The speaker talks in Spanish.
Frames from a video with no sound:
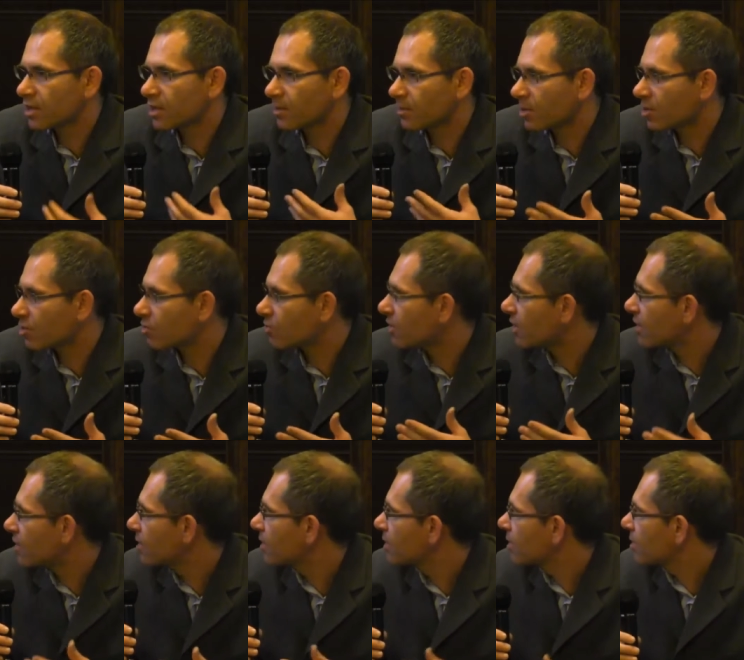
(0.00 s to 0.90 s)
Esta
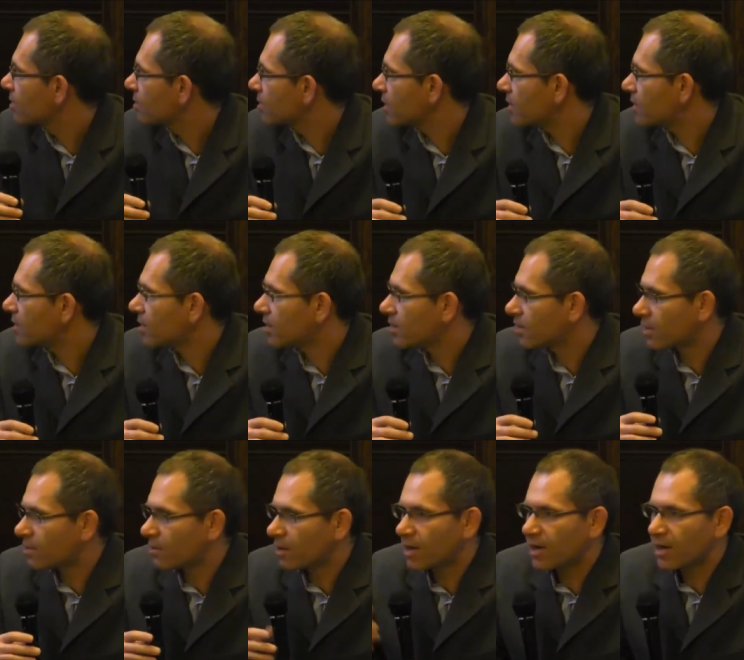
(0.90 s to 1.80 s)
persona tiene,
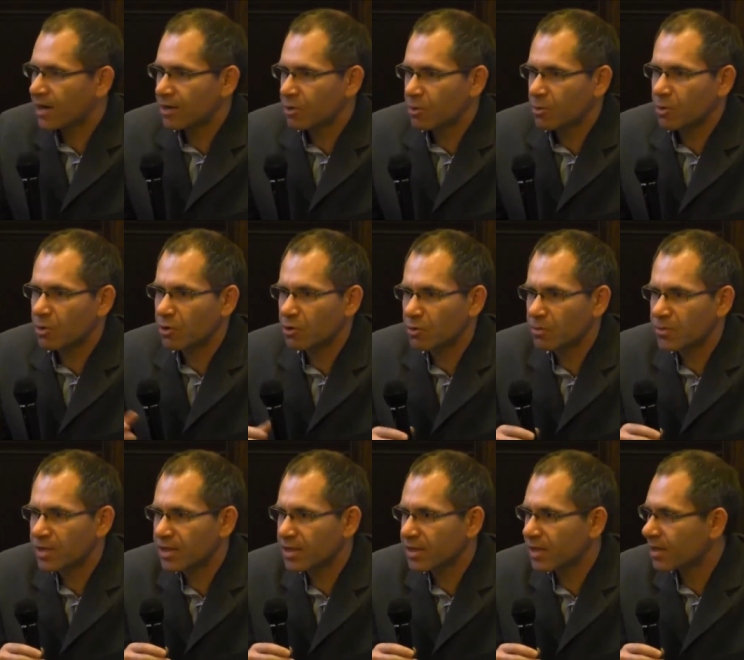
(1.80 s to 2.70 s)
trabaja como
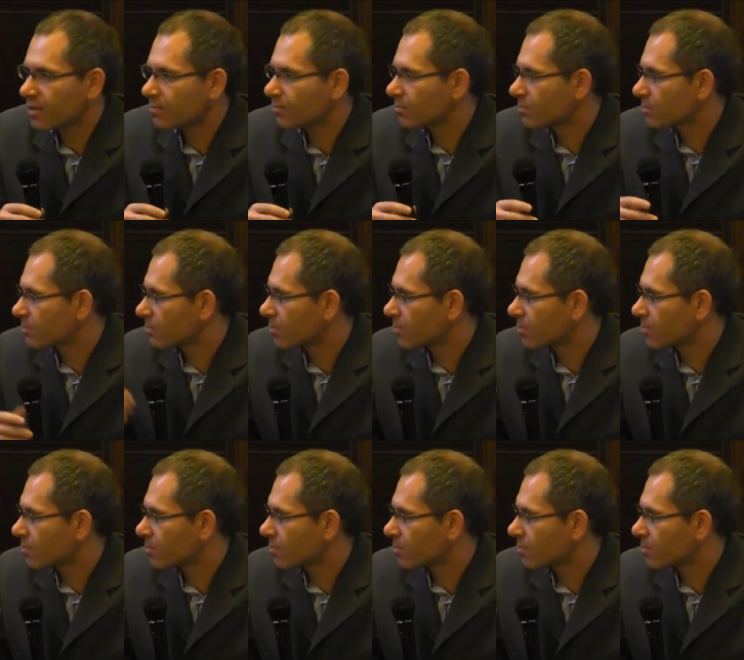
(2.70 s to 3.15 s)
economista,